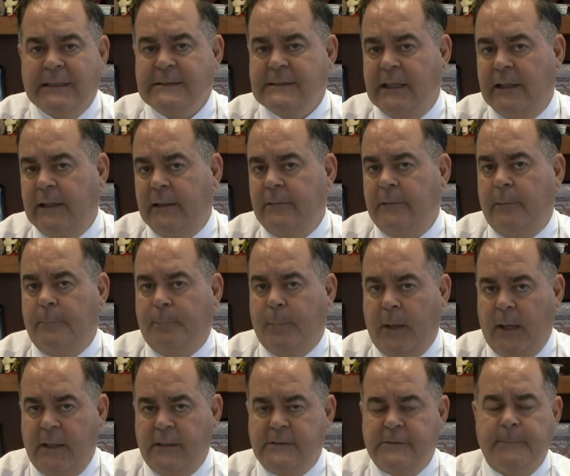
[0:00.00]
que salir del
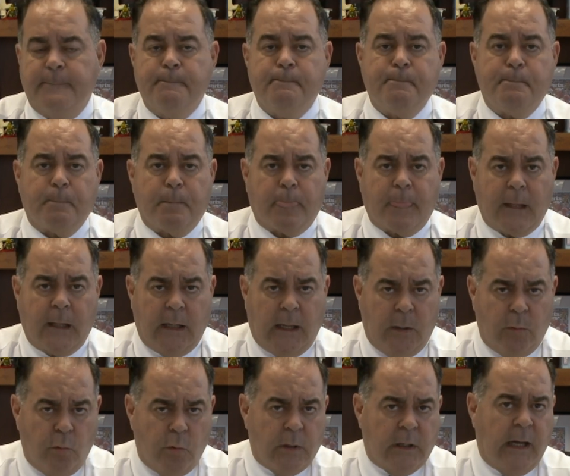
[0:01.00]
país
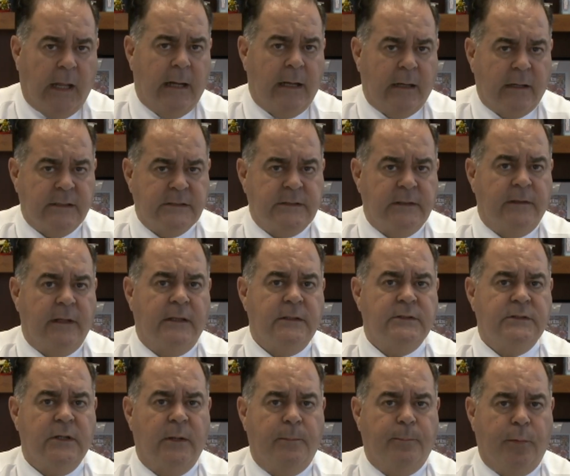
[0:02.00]
a buscar la
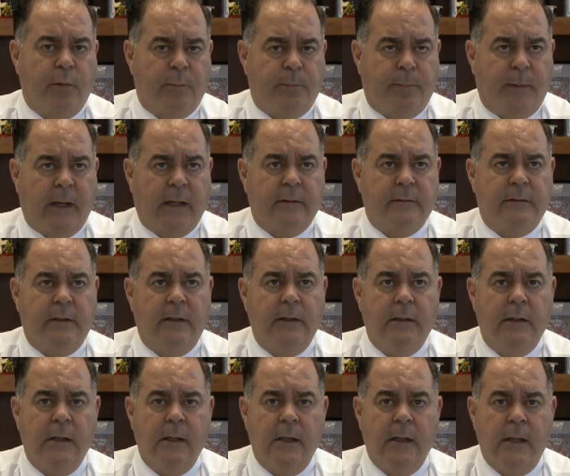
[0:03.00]
residencia por
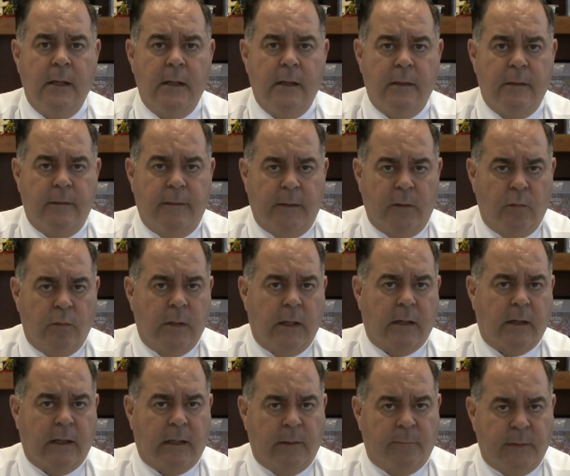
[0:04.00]
parte de
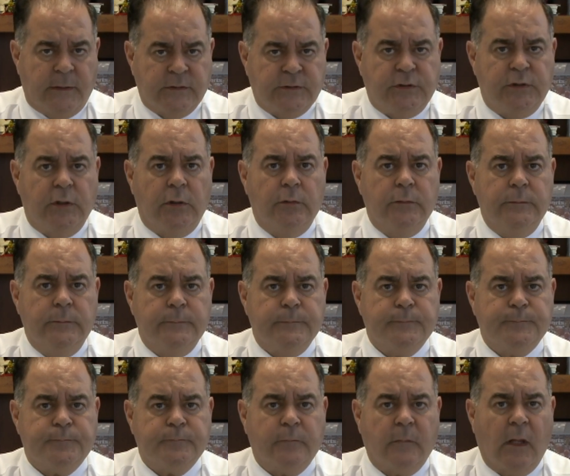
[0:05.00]
una reclamación
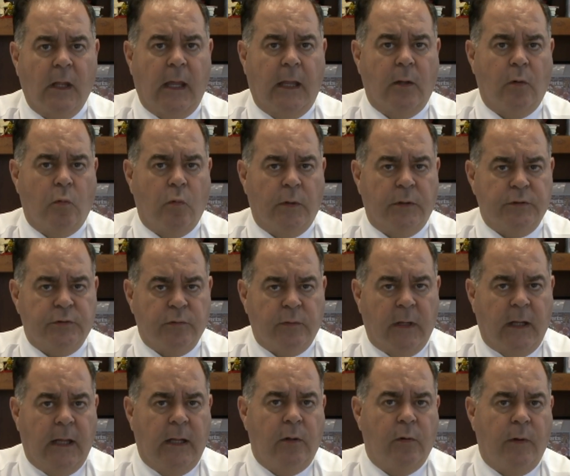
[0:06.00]
en
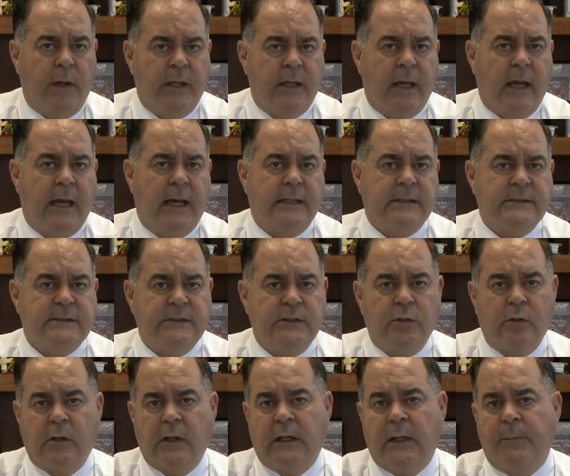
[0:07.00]
cuanto él o ella han
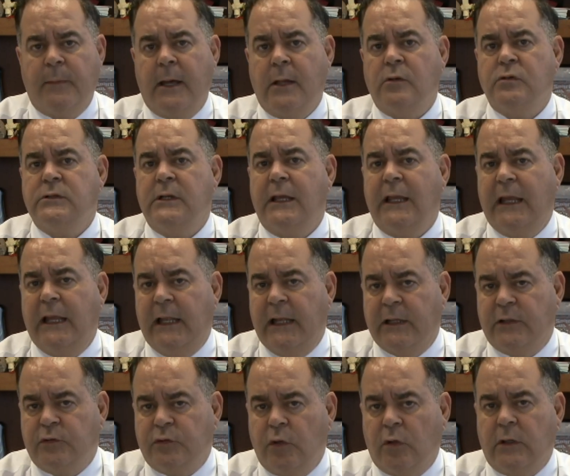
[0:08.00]
sido reclamados y
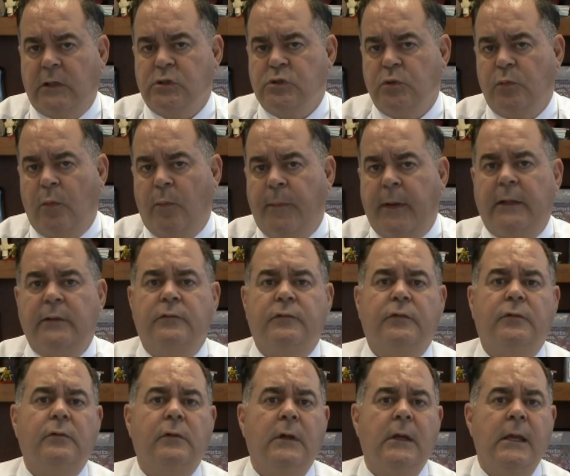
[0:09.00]
les toque su
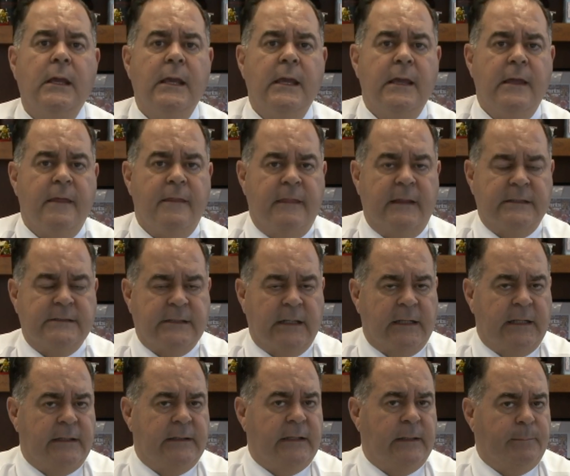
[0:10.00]
momento de
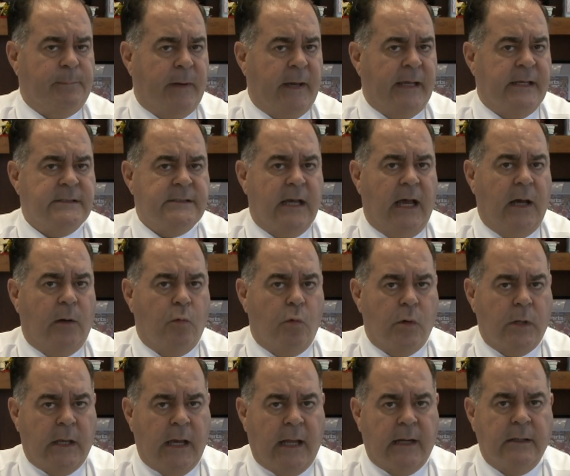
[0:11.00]
salir del país a
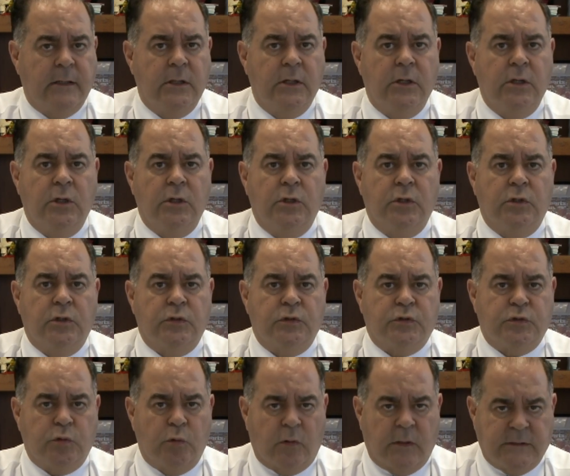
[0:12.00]
buscar
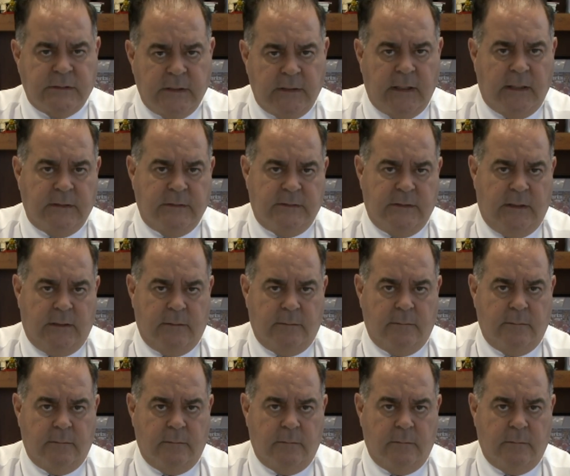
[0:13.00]
su residencia.